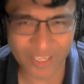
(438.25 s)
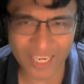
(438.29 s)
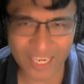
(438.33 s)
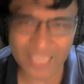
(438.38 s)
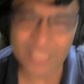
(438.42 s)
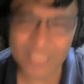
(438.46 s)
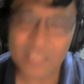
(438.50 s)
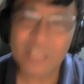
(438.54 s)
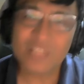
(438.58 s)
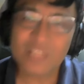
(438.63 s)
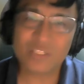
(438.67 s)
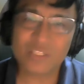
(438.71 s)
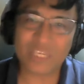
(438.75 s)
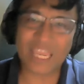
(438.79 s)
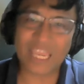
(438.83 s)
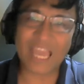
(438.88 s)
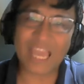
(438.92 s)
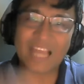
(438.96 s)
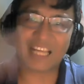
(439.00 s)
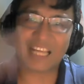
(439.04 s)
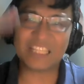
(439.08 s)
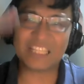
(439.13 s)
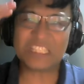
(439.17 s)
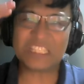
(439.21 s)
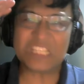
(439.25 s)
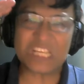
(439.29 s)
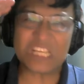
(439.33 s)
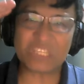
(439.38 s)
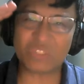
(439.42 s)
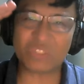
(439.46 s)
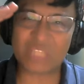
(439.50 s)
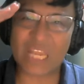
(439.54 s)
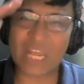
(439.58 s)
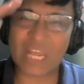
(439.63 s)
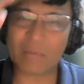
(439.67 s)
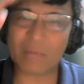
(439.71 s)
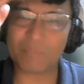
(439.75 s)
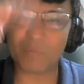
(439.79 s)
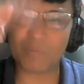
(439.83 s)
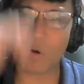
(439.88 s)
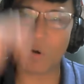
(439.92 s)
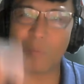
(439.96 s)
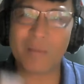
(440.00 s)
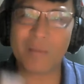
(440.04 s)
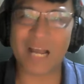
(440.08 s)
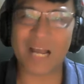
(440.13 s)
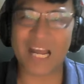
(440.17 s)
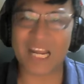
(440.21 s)
Okay? Sige, hanggang dito na
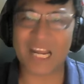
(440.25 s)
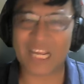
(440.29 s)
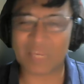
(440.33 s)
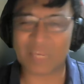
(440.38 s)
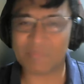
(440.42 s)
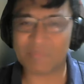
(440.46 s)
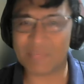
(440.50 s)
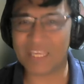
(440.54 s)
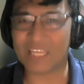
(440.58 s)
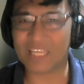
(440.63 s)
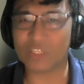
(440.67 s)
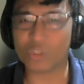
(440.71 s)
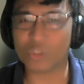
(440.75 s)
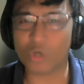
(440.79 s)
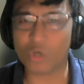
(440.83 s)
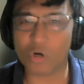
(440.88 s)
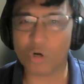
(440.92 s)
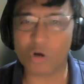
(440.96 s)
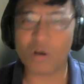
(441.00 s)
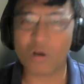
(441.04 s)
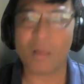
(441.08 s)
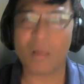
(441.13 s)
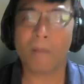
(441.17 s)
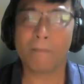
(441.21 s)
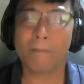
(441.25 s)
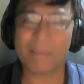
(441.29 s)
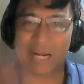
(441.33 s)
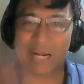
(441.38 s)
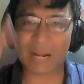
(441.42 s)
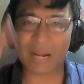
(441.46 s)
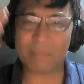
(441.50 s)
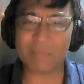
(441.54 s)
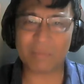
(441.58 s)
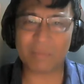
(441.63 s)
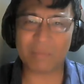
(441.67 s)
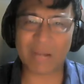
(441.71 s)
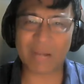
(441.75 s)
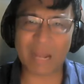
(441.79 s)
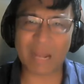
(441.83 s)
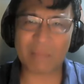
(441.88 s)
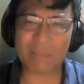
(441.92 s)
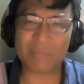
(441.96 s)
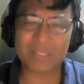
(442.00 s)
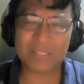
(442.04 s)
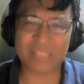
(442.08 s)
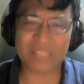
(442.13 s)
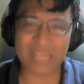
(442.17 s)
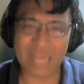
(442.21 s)
lang po mga kaibigan ko. Maraming
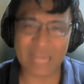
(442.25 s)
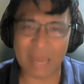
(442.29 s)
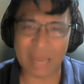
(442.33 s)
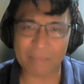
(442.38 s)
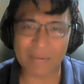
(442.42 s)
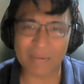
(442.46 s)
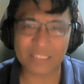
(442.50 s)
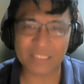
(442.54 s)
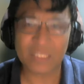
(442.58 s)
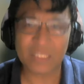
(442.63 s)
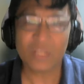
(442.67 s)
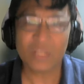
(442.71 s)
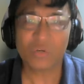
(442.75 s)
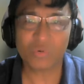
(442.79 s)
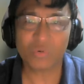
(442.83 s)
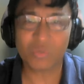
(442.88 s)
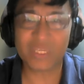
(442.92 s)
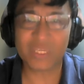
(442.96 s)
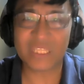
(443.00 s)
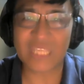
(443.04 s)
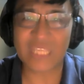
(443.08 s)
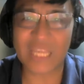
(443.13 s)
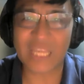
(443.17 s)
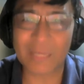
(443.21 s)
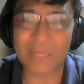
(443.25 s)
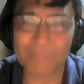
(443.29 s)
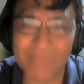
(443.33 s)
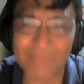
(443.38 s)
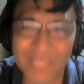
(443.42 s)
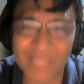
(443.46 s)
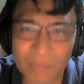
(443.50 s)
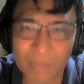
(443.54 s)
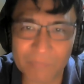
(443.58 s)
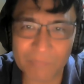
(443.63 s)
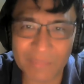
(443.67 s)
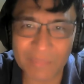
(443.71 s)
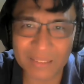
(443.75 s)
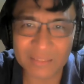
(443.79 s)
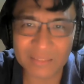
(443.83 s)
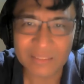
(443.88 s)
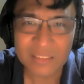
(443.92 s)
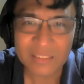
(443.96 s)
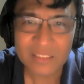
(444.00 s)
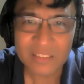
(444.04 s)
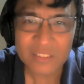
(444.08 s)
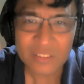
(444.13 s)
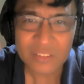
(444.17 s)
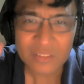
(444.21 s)
maraming salamat. Kung hindi ka pa
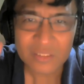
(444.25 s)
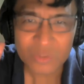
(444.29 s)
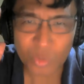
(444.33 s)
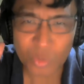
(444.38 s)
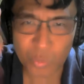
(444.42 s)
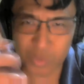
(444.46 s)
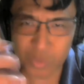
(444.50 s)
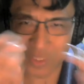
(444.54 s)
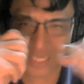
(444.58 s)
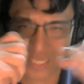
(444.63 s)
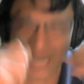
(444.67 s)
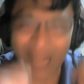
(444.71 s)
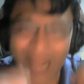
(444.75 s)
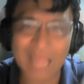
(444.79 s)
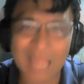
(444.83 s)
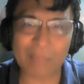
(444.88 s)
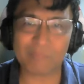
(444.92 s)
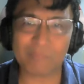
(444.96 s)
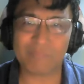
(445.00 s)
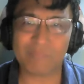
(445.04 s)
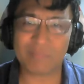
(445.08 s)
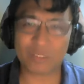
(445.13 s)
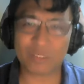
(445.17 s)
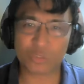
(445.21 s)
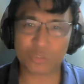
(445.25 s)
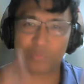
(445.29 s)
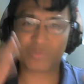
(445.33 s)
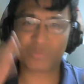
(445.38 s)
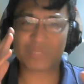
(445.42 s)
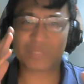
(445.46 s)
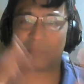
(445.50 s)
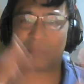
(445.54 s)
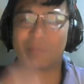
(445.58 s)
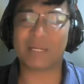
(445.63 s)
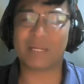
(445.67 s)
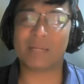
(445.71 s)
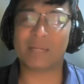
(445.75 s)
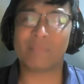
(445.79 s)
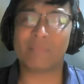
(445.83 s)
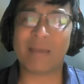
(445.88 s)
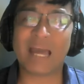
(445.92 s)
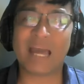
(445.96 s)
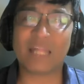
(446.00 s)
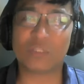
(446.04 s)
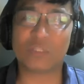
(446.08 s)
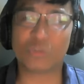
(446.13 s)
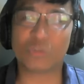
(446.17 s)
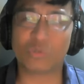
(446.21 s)
nakapag subscribe, mag-subscribe ka
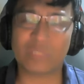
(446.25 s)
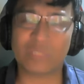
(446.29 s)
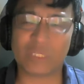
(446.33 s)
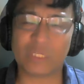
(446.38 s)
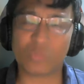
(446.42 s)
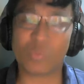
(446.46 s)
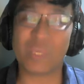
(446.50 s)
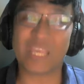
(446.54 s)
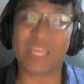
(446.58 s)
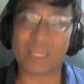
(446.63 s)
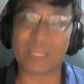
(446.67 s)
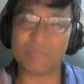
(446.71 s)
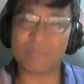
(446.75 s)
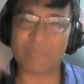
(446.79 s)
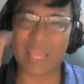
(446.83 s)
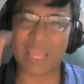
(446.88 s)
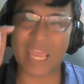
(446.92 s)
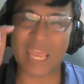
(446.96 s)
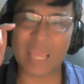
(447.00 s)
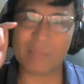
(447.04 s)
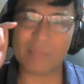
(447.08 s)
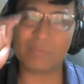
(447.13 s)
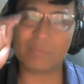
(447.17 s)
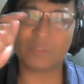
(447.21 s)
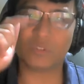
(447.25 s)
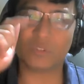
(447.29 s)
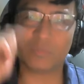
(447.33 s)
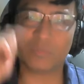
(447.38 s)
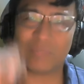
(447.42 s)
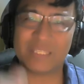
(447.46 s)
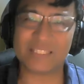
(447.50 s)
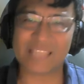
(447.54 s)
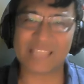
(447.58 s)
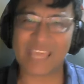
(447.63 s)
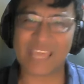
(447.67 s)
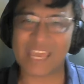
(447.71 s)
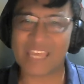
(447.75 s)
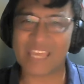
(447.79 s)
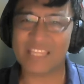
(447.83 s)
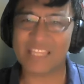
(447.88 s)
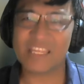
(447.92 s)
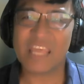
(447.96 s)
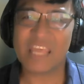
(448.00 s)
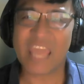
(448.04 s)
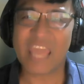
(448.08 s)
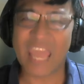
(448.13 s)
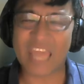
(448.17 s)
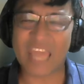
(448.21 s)
naman so that we can be able to
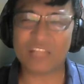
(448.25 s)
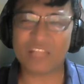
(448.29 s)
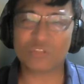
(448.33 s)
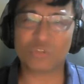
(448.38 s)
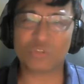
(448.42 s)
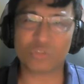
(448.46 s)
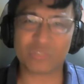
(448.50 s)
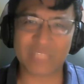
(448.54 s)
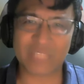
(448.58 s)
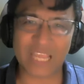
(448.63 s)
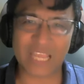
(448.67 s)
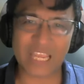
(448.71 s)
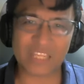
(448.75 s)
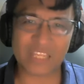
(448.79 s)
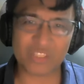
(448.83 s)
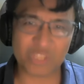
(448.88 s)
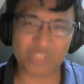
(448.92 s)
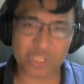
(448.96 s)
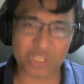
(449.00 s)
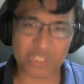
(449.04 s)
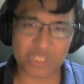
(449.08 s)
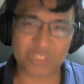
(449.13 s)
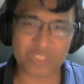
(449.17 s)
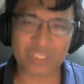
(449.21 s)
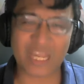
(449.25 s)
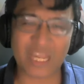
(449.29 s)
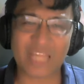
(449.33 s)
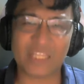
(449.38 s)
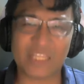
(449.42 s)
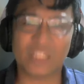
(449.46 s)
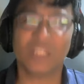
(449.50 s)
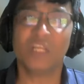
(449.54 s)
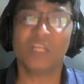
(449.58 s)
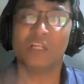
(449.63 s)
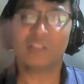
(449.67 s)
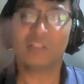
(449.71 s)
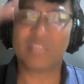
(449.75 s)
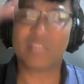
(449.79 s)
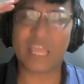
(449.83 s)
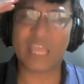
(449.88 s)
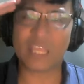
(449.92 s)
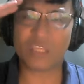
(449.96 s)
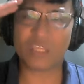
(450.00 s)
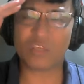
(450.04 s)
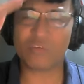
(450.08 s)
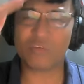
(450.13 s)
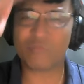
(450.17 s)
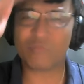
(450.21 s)
maintain and sustain this channel.
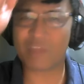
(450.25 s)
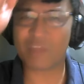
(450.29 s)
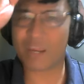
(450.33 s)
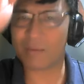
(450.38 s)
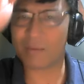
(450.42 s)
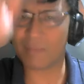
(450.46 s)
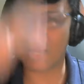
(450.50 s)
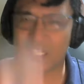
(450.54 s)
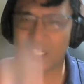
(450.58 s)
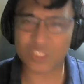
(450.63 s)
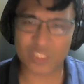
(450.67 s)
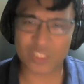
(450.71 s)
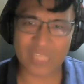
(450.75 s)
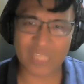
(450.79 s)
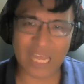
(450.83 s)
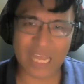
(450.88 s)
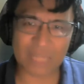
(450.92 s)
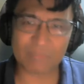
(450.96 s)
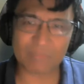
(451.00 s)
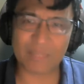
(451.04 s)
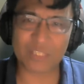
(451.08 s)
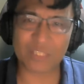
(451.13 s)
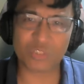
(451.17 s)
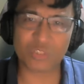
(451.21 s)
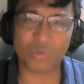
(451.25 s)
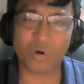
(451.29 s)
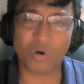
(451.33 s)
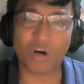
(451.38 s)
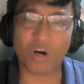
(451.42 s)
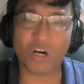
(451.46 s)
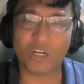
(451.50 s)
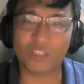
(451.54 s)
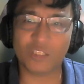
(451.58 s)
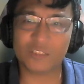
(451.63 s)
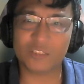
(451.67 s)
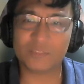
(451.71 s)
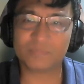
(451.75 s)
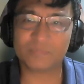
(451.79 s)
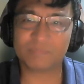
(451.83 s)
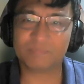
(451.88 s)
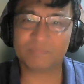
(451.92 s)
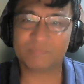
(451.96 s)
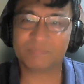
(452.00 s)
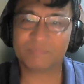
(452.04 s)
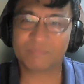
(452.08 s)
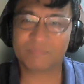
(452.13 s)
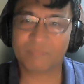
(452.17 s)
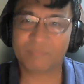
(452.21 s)
Thank you very much. God bless you
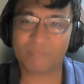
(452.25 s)
all.